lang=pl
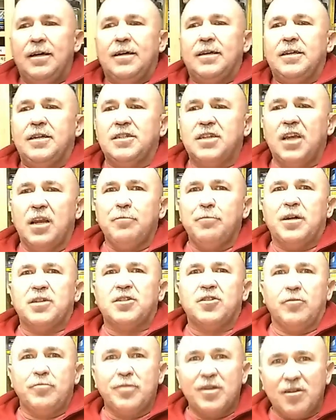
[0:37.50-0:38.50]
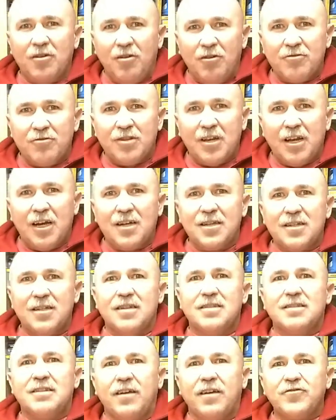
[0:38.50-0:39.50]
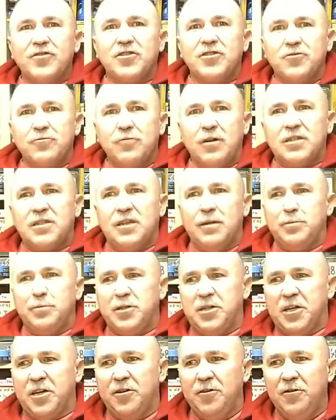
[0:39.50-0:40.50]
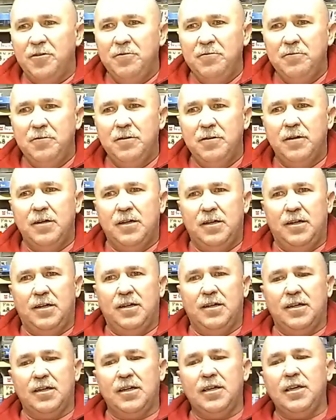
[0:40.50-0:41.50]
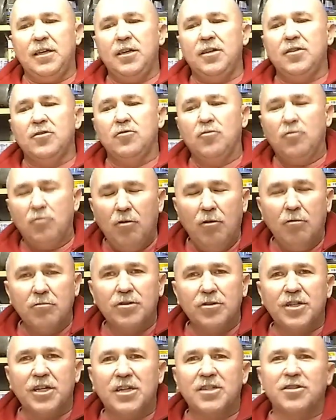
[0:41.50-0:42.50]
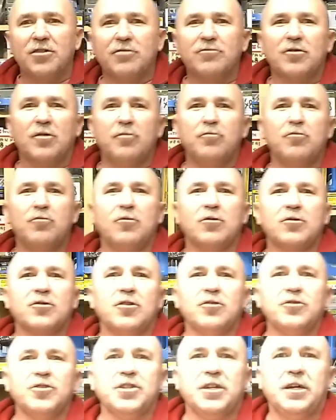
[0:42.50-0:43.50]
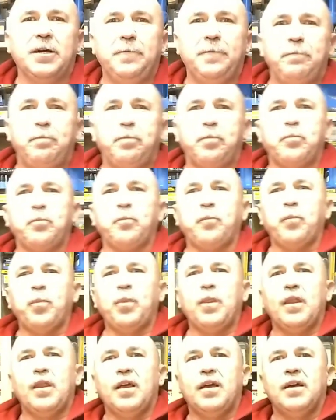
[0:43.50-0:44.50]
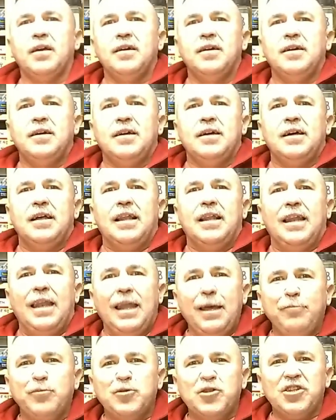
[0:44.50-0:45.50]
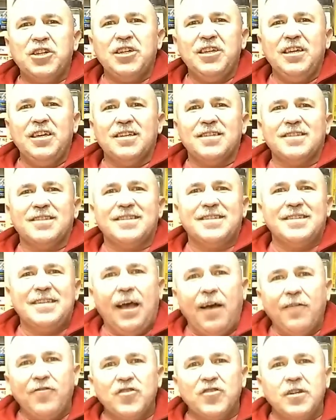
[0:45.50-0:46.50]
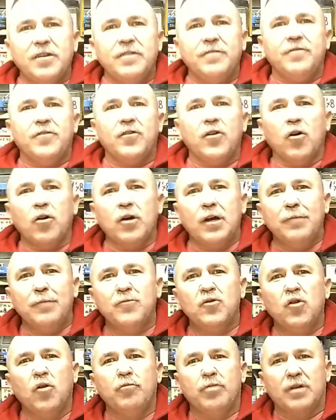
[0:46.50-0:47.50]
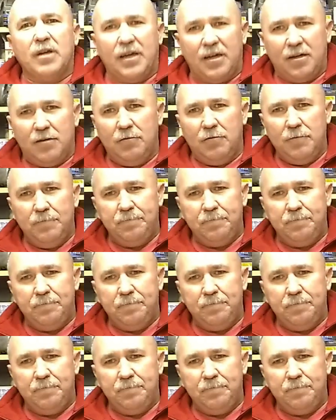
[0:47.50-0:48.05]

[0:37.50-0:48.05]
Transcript: Jeżeli masz dobry kontrakt, zawsze szukasz lepszego. I drugą rzeczą to było to, że lepsze jest zawsze wrogiem dobrego.